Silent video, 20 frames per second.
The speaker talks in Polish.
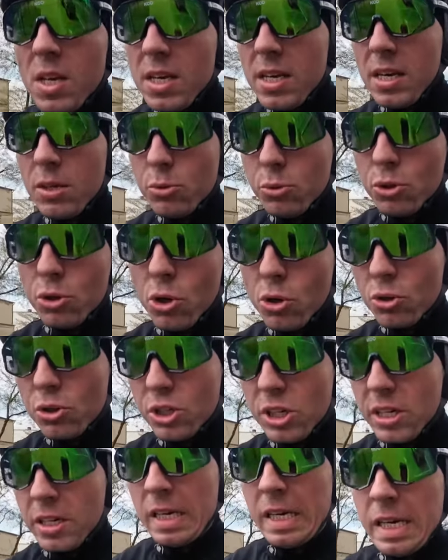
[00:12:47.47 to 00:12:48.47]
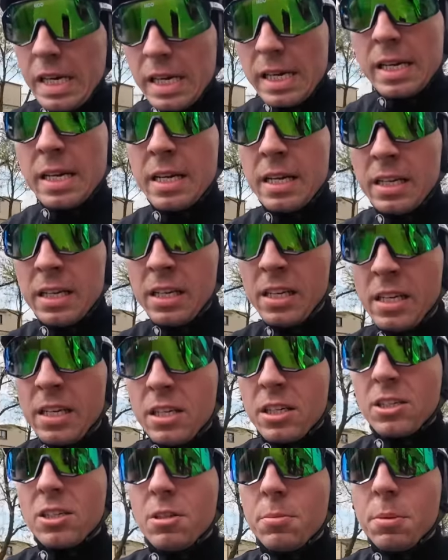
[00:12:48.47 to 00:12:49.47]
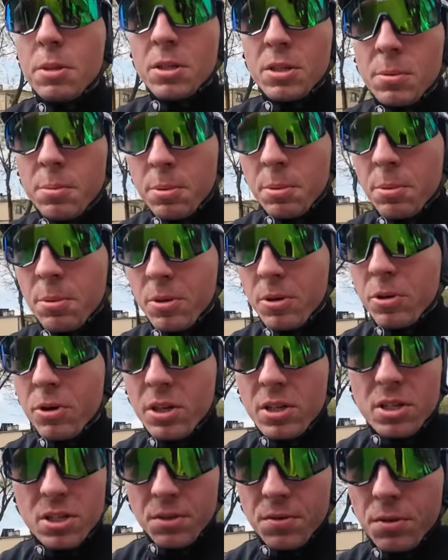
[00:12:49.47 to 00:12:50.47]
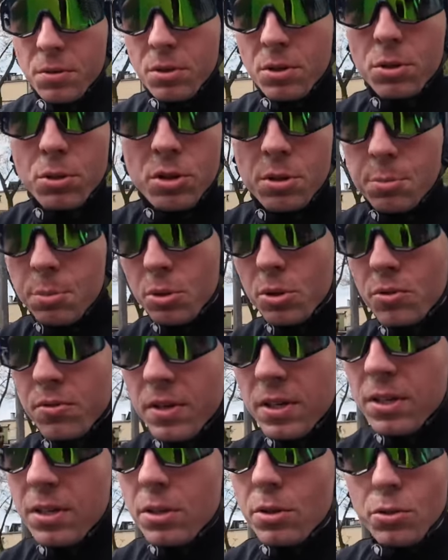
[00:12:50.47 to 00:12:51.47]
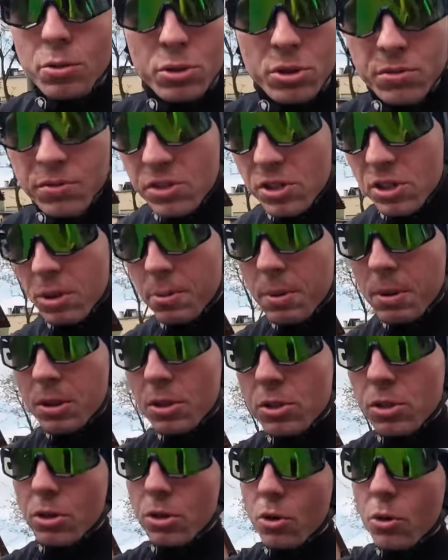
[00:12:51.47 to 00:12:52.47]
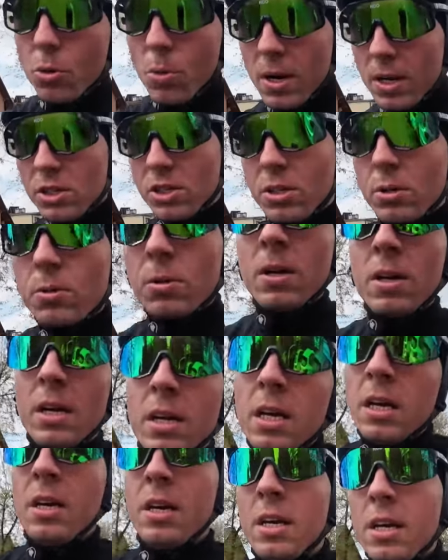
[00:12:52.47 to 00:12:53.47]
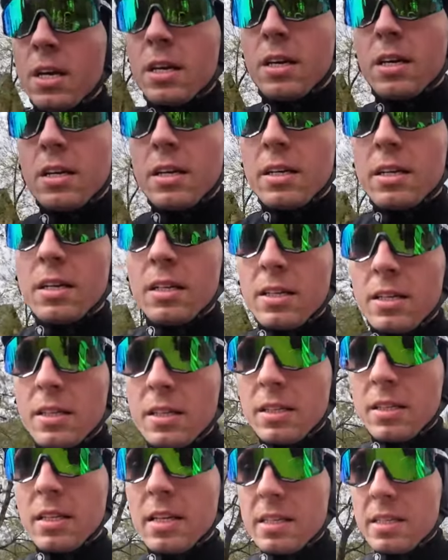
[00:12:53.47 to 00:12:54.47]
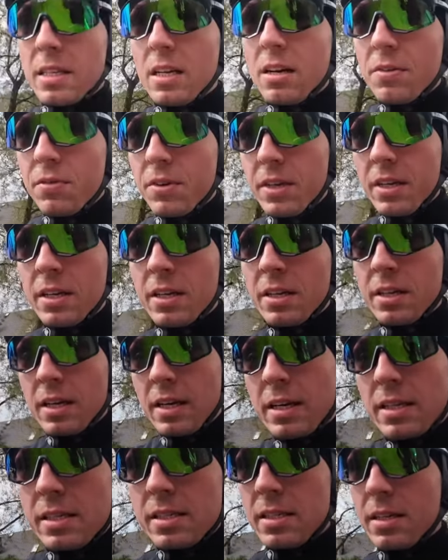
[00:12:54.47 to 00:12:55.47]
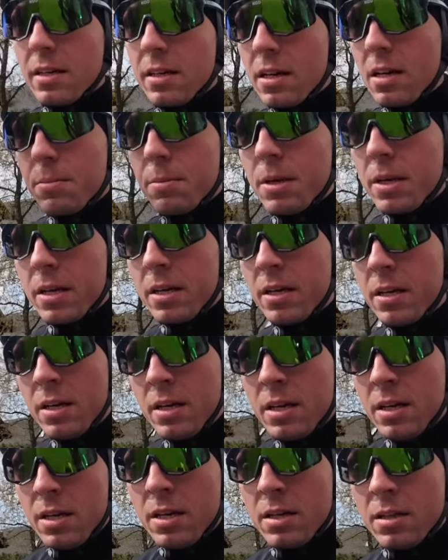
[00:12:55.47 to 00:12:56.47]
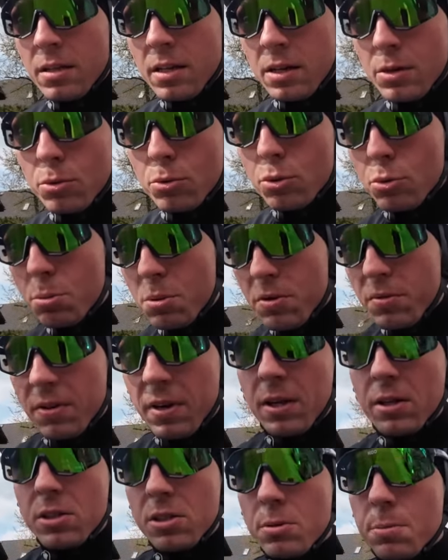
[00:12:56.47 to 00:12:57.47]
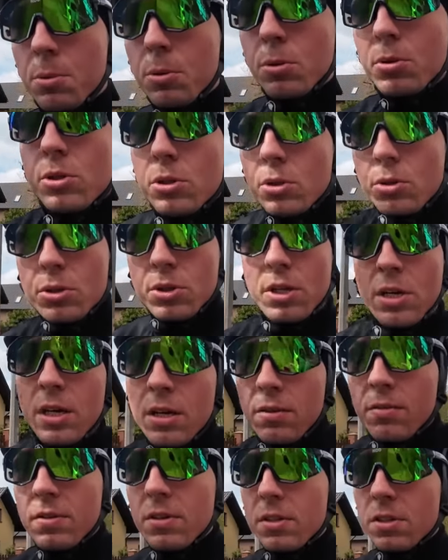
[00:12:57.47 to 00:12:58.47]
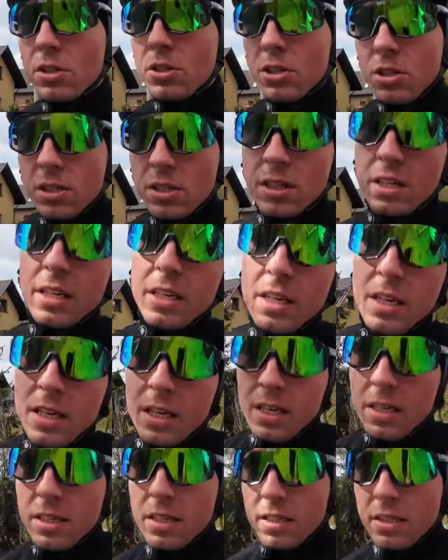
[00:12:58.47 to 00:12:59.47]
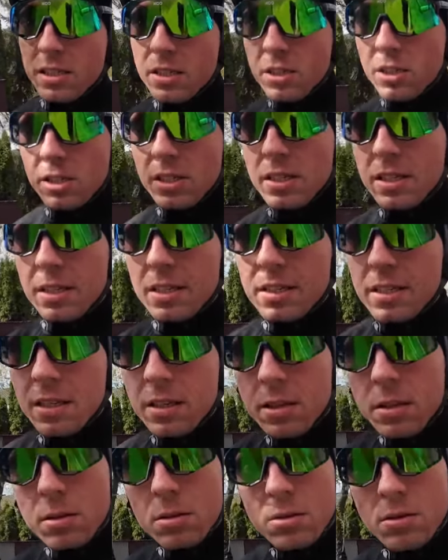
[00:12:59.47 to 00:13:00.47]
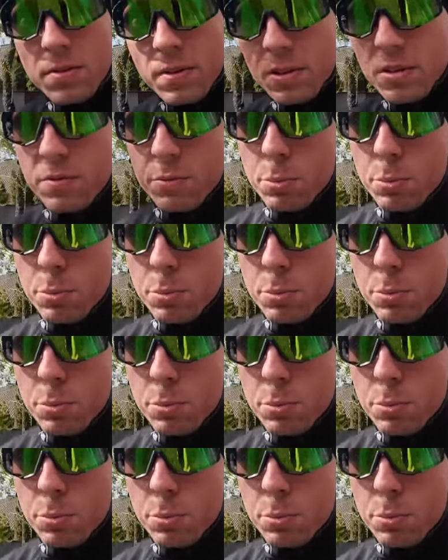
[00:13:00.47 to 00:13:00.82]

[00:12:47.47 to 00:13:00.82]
Ja już kończę. Jeżeli będę organizował tego typu eventy, to oczywiście będę się ogłaszał e, na Strawie, na Instagramie, na YouTubie, w karcie społeczność, więc jeżeli jesteście zainteresowani